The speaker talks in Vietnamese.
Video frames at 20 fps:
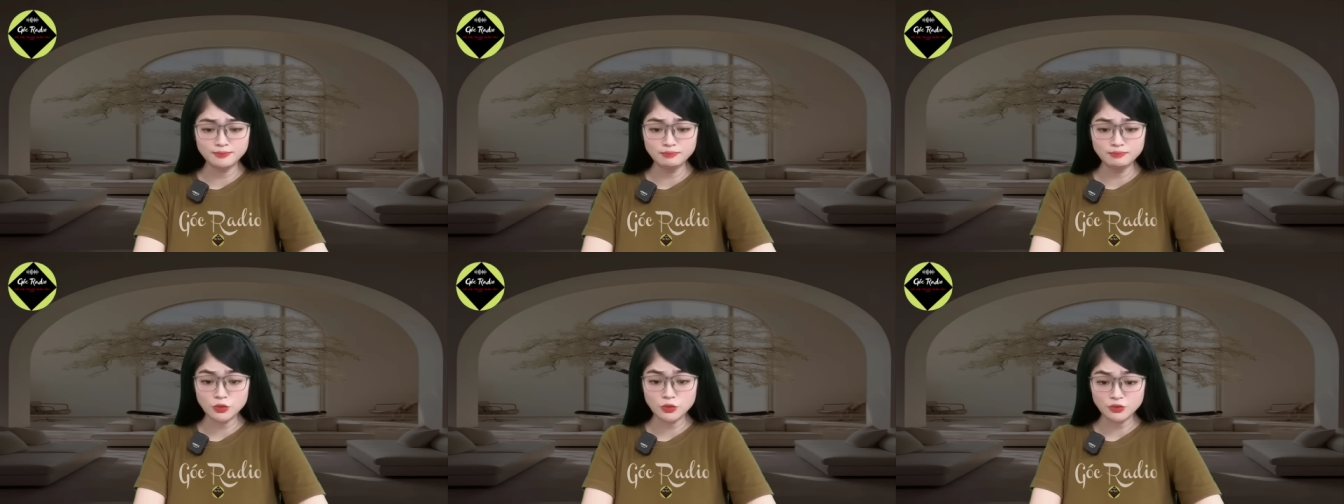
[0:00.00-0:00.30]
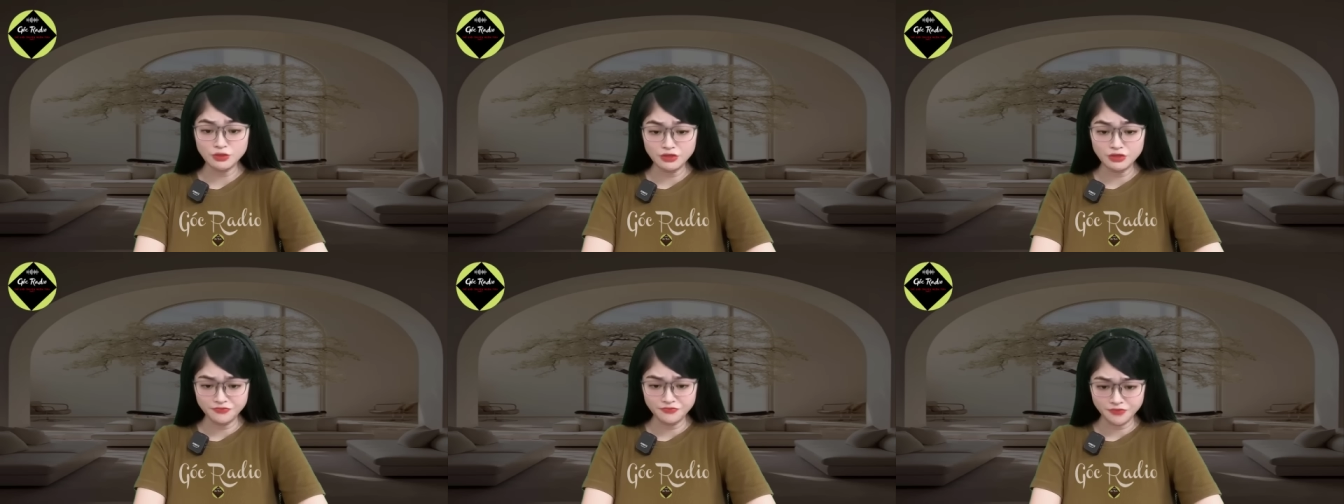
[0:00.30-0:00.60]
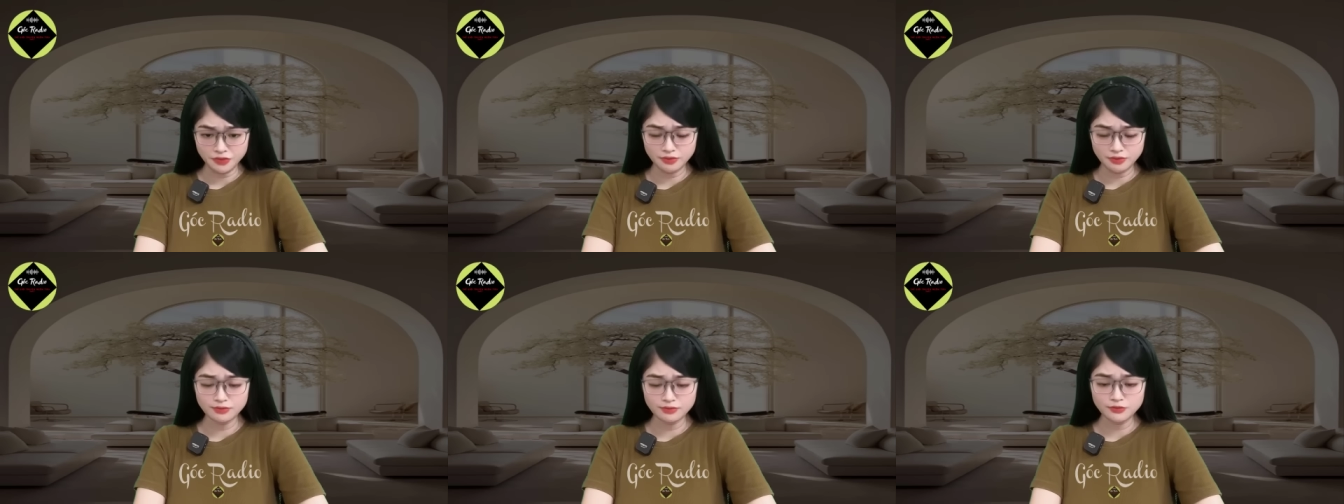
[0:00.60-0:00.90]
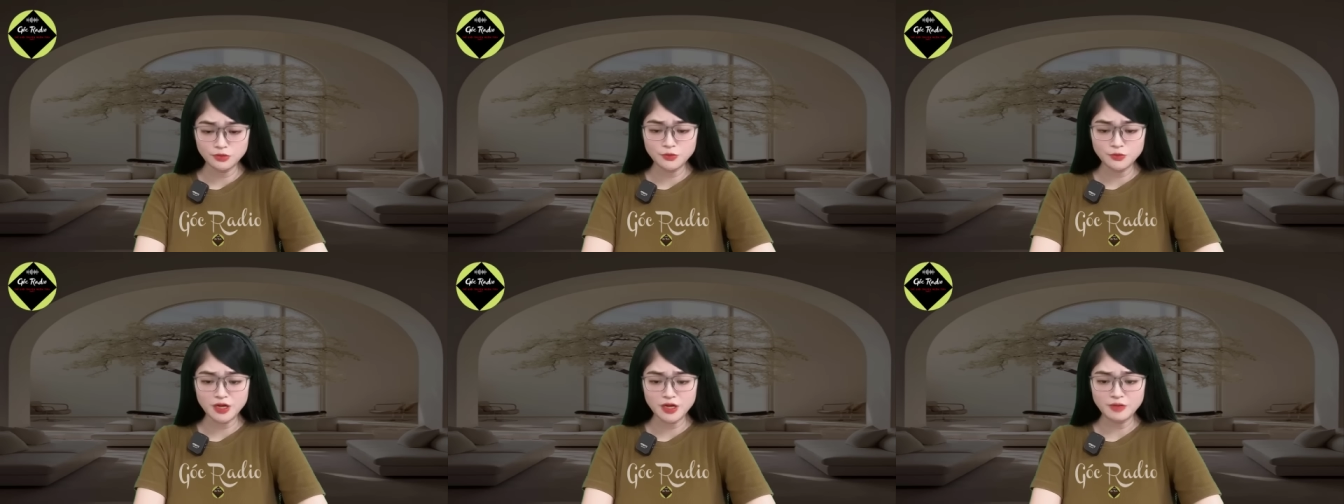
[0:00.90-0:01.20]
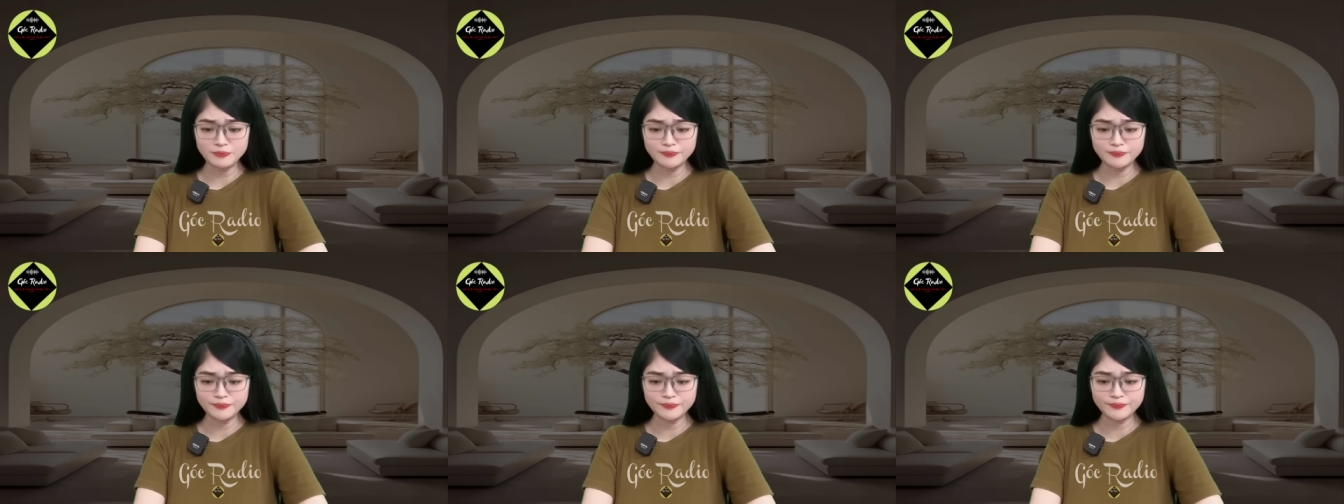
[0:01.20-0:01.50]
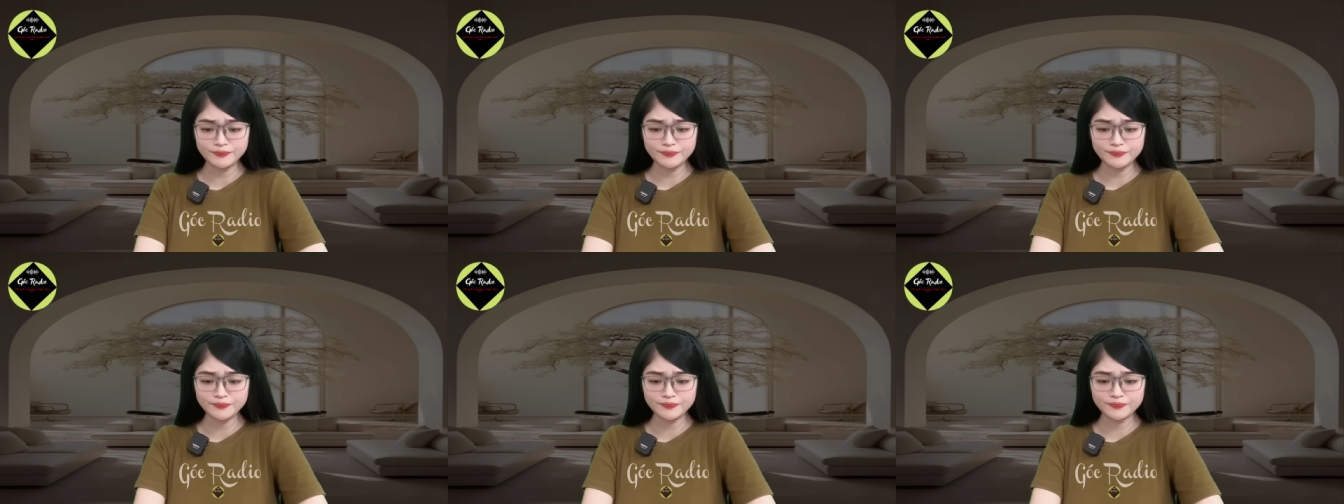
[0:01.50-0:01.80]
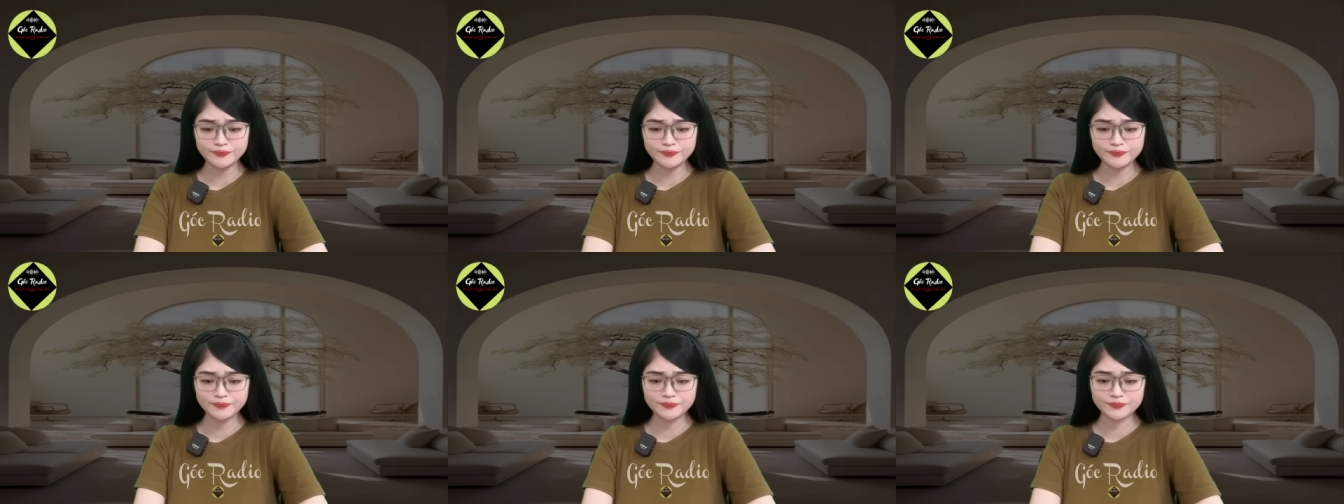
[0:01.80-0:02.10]
một người vợ đúng không?
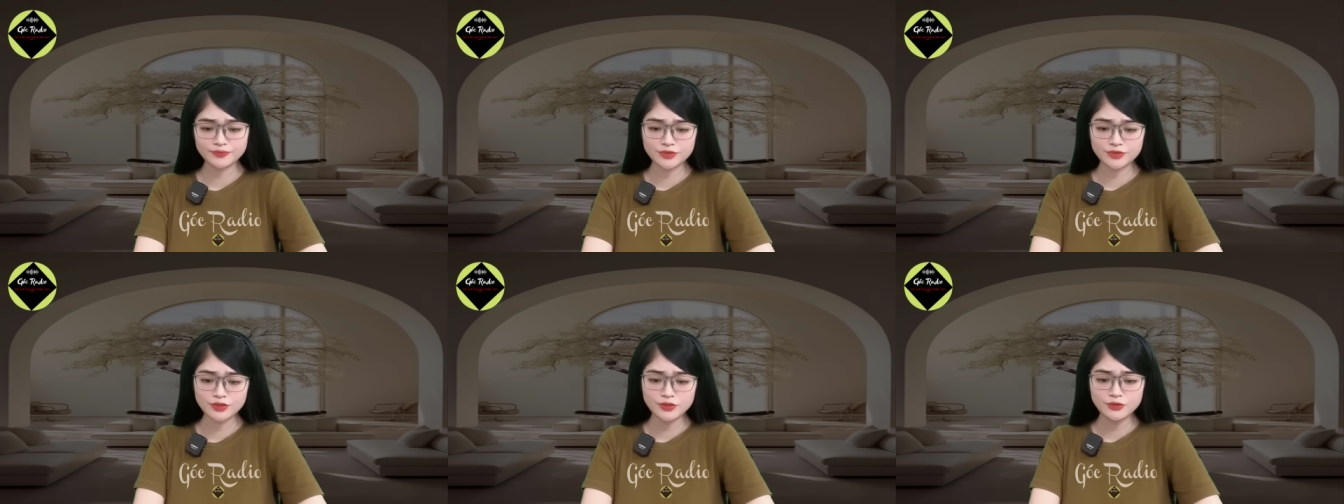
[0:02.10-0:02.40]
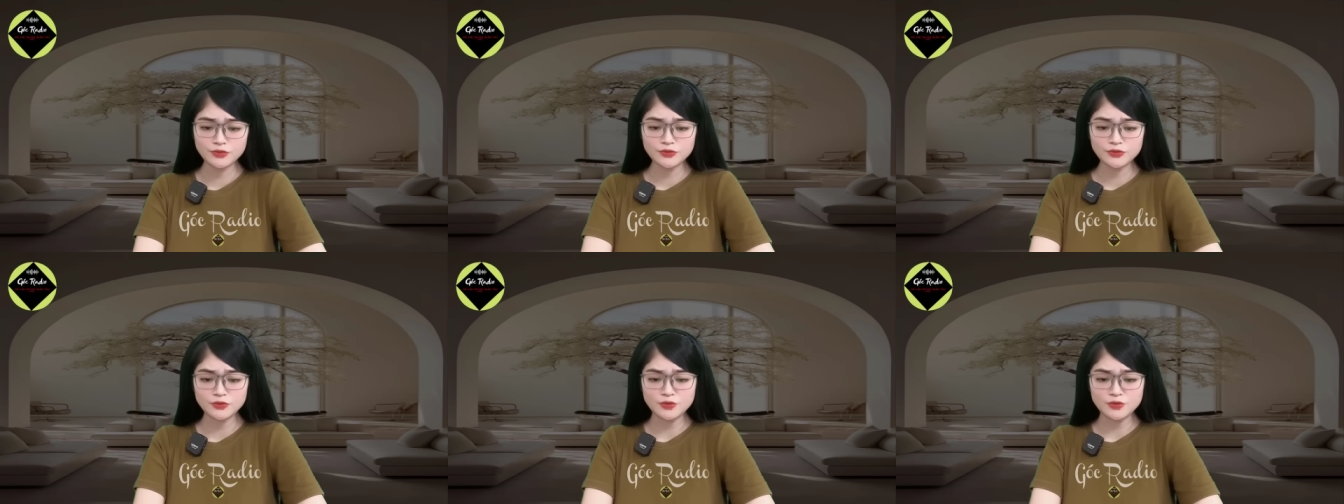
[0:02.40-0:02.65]
Tôi